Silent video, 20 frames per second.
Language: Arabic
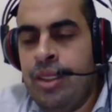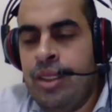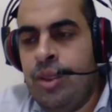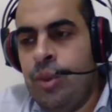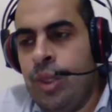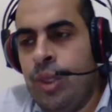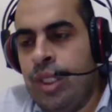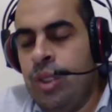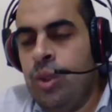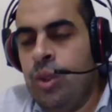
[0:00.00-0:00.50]

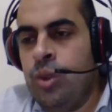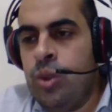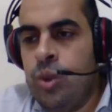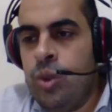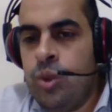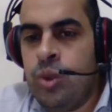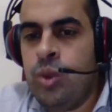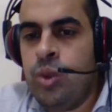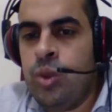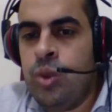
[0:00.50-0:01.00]
توري له
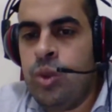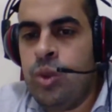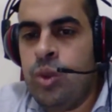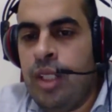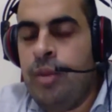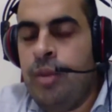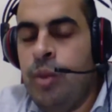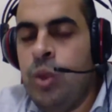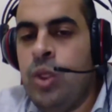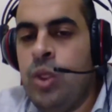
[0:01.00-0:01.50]
صوره
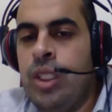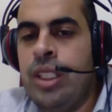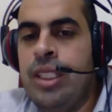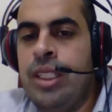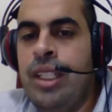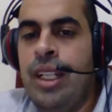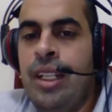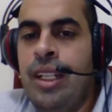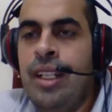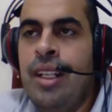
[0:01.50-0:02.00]
كام قطه
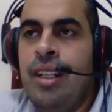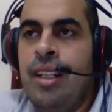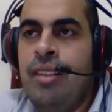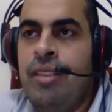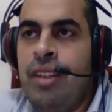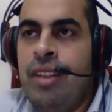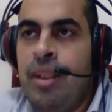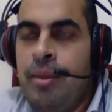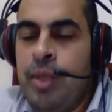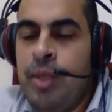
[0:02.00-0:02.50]
كده
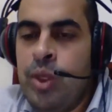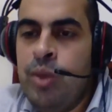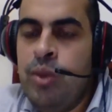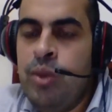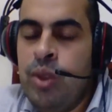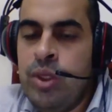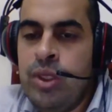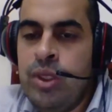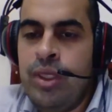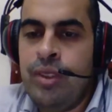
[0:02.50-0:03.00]
فلما
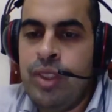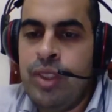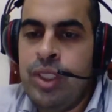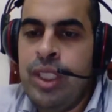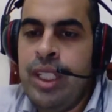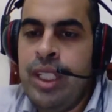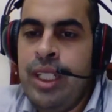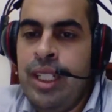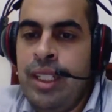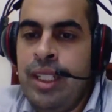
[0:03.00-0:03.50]
يشوف قطه في
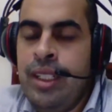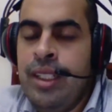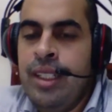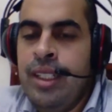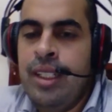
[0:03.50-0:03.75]
الشارع